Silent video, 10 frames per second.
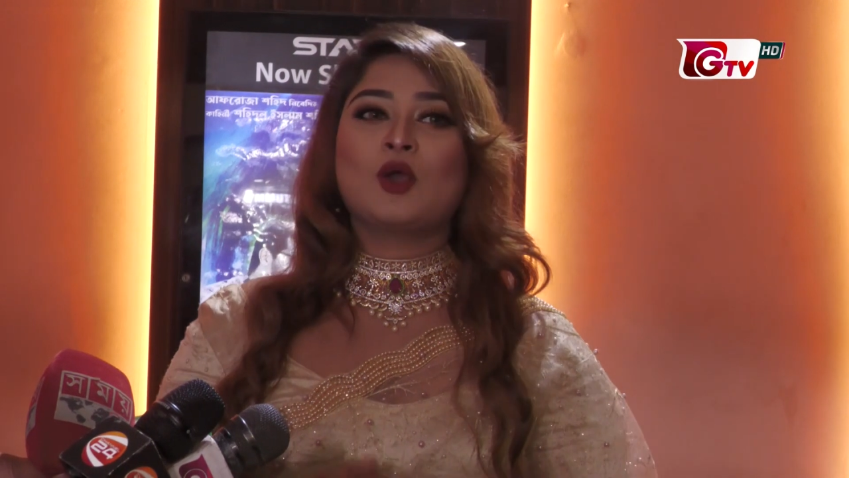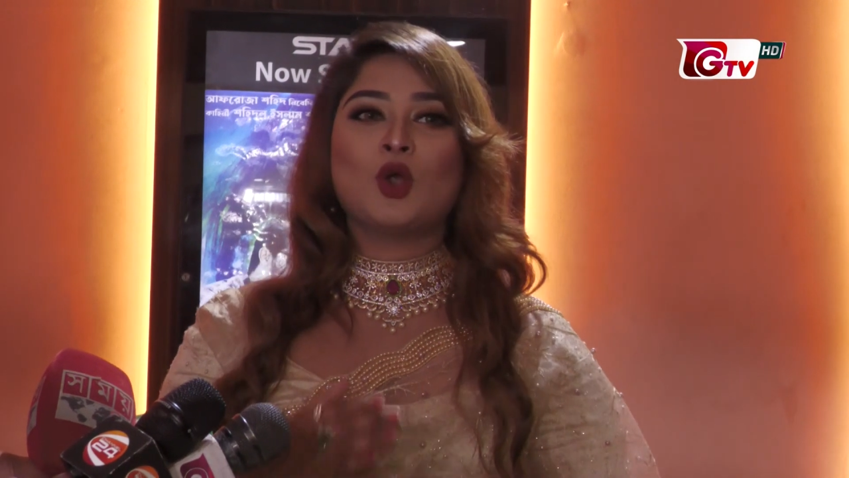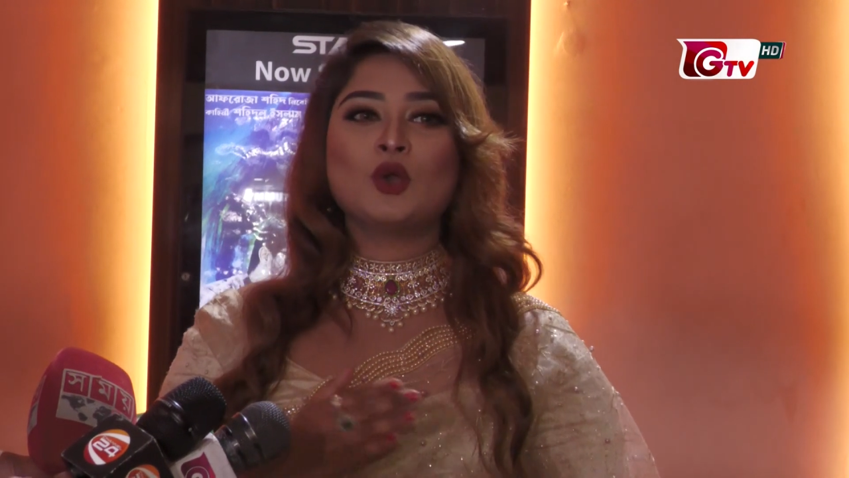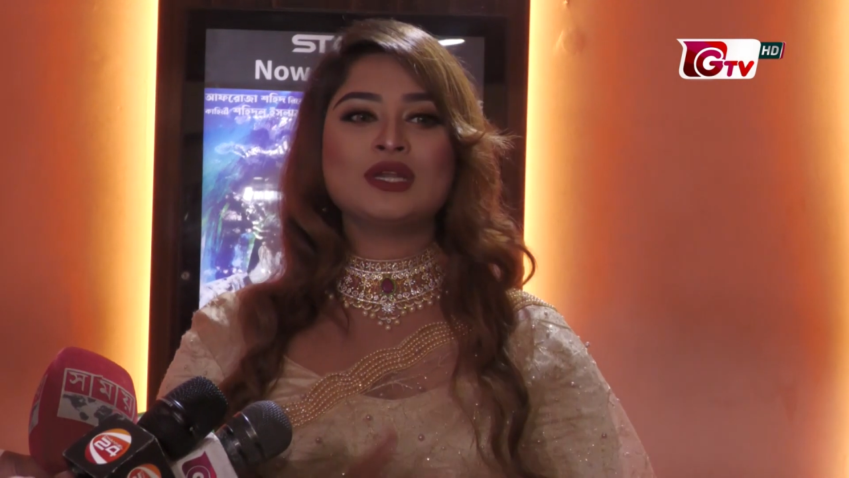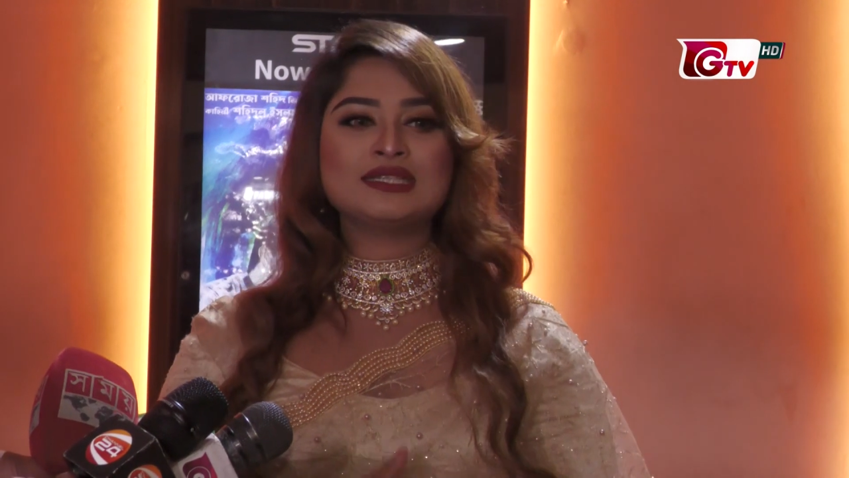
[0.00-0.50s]

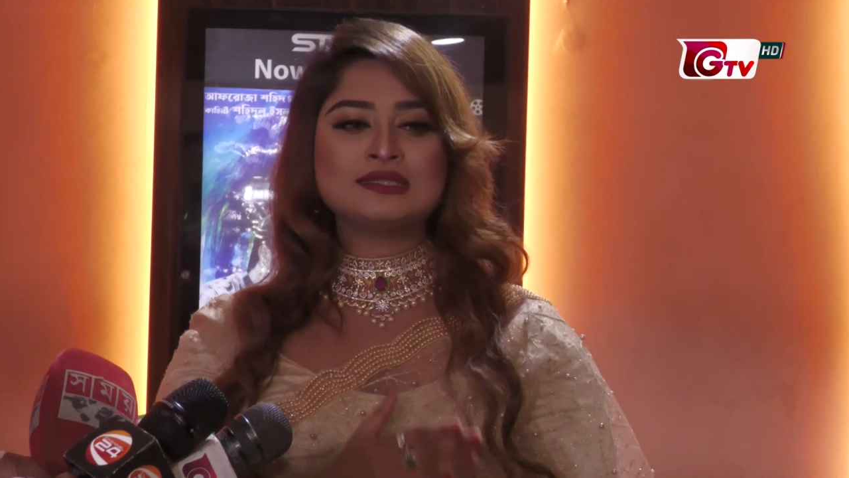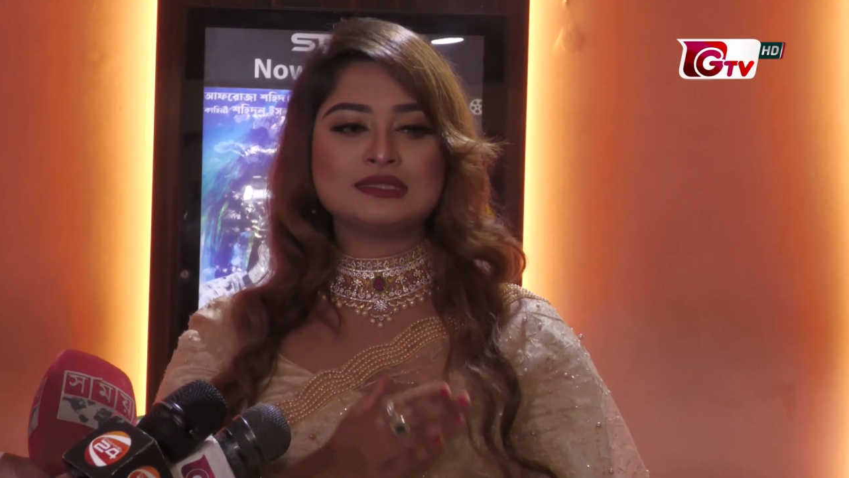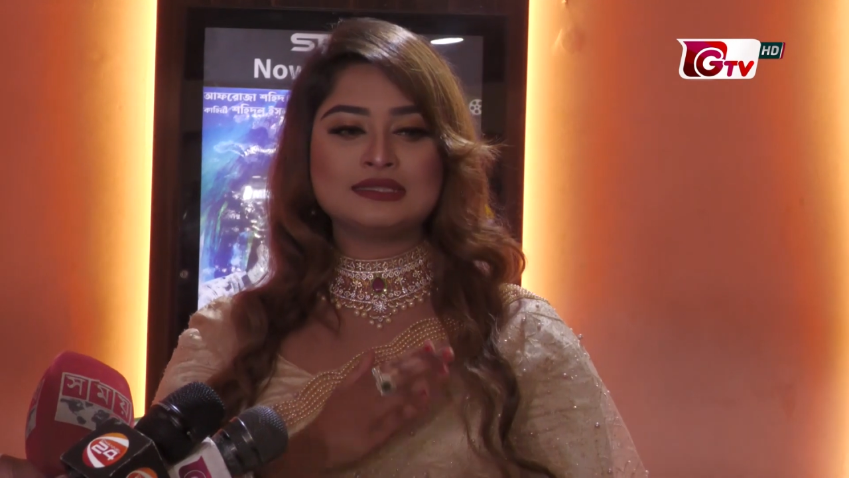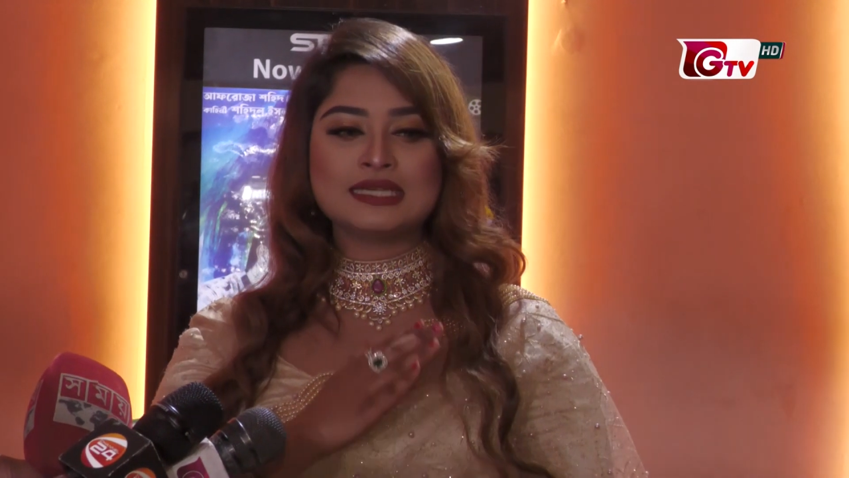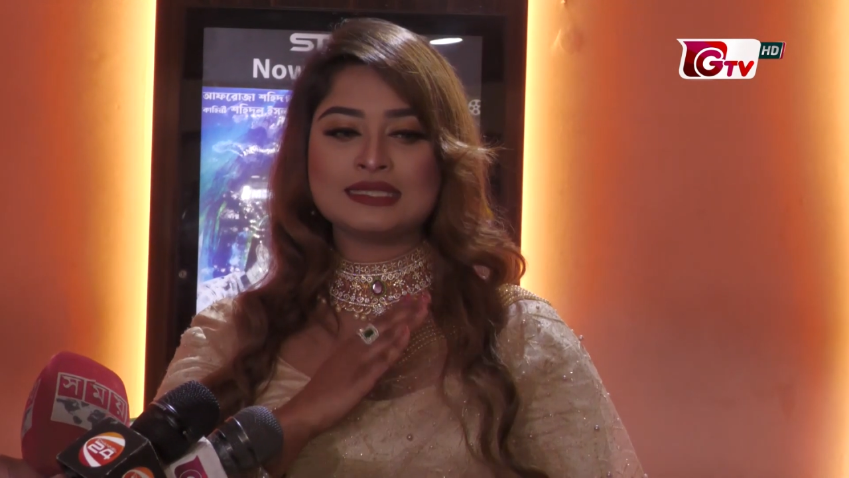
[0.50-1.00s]
করোনা
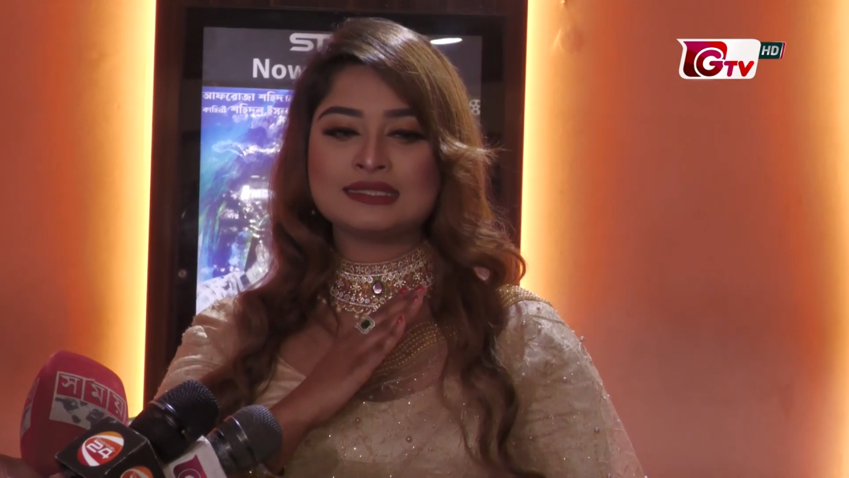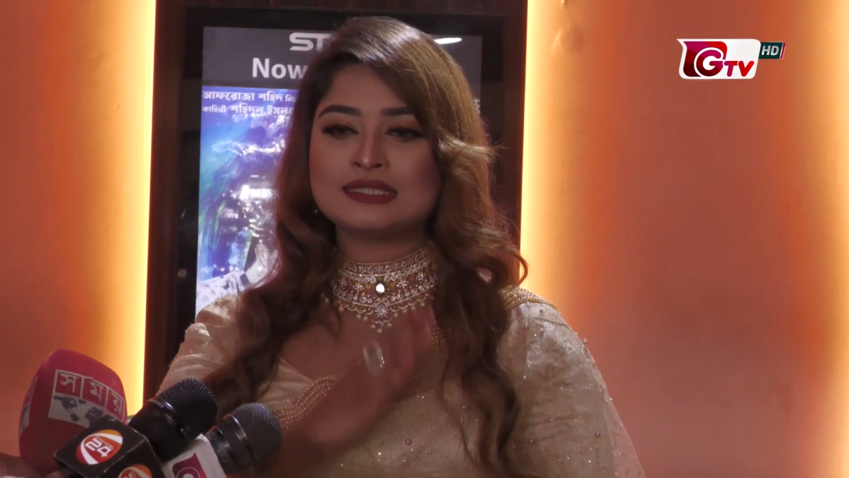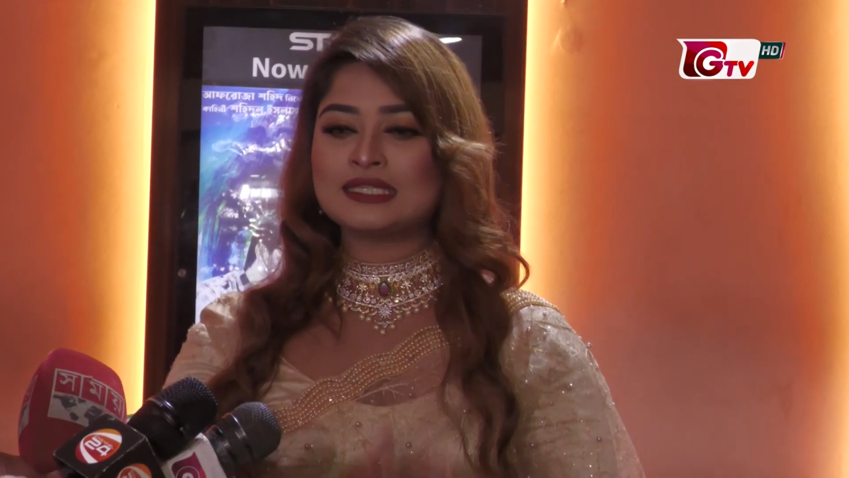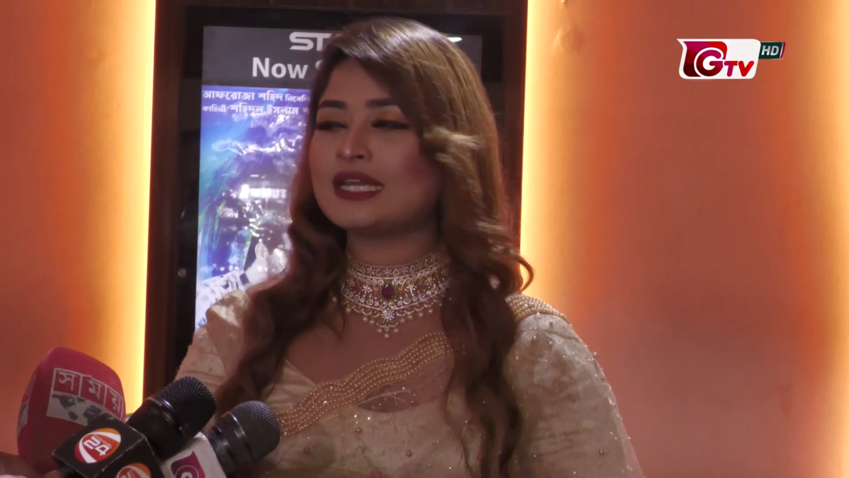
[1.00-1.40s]
জাস্ট